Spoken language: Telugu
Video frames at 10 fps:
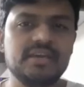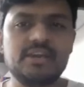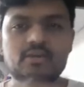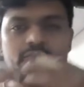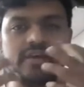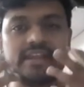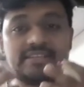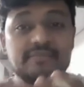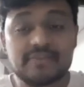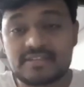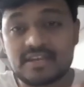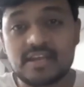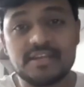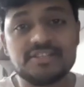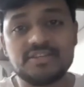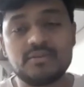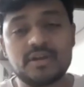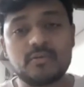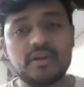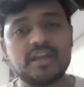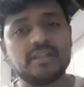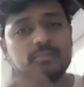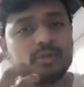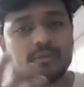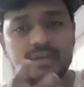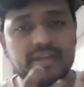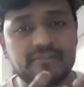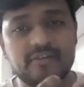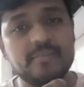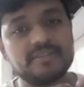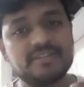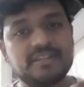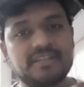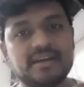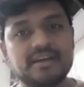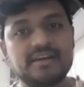ఎన్నో వేల సంవత్సరాల నుంచి ఉన్నటువంటి అద్భుతమైన ఇన్ఫర్మేషన్ అంతా